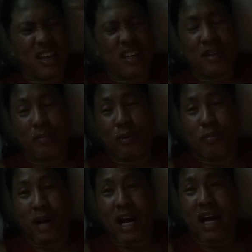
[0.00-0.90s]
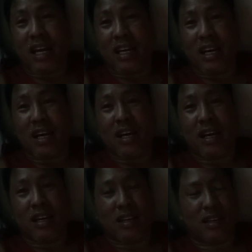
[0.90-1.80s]
hindi po kumakain ng uh,
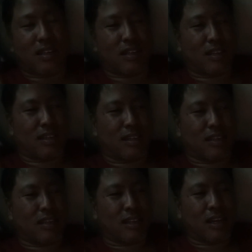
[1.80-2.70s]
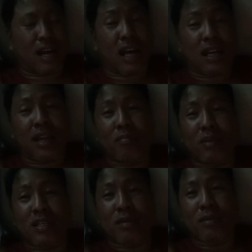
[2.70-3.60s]
kanin
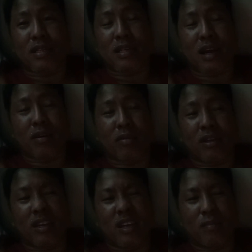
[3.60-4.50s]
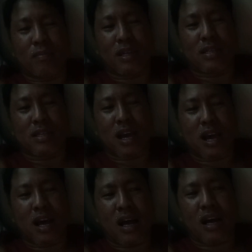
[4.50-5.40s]
basta-basta ako hindi
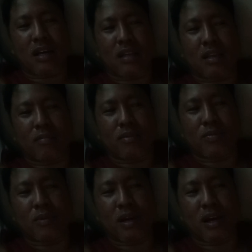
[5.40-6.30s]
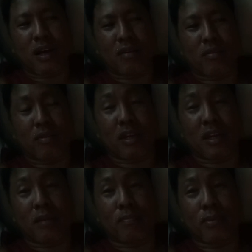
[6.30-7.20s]
pizza tapos mga
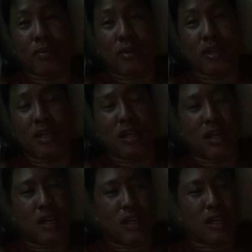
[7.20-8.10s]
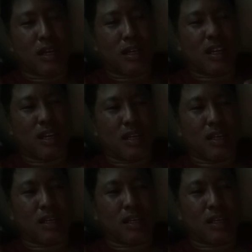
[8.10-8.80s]
Korean food ganyan